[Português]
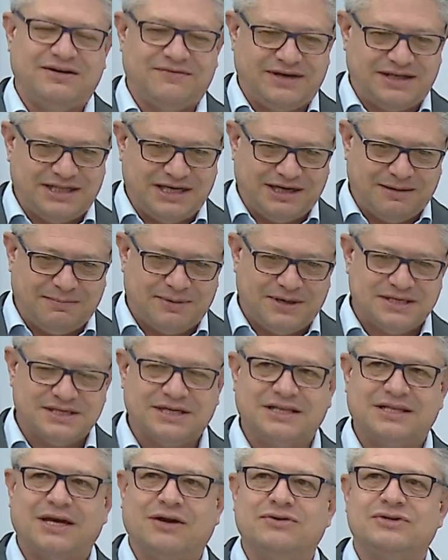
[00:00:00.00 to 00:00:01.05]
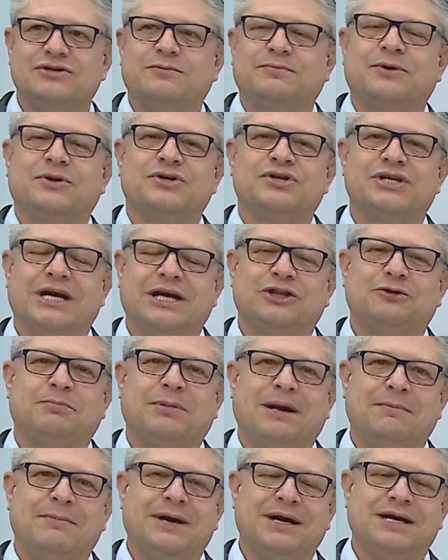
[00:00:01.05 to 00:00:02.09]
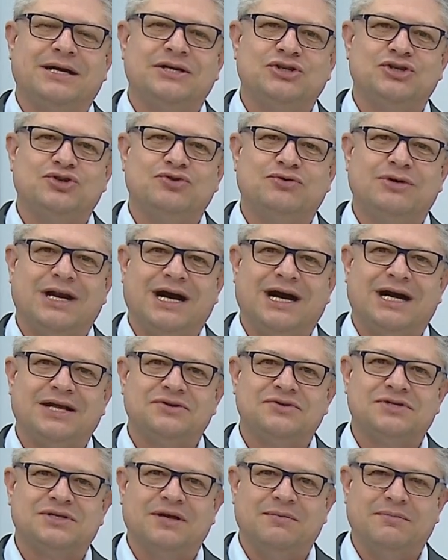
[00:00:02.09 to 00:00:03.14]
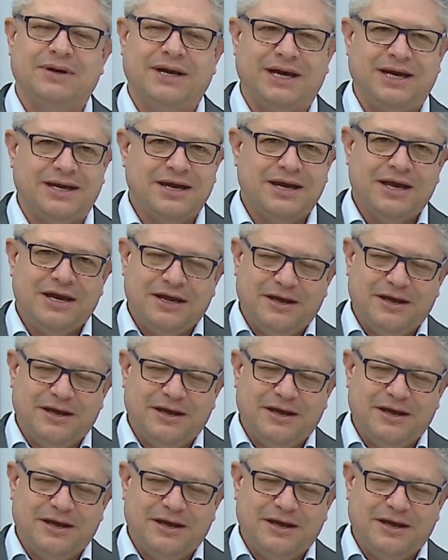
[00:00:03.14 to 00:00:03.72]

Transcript: vai ter que apresentar o seu projeto para a banca de jurados também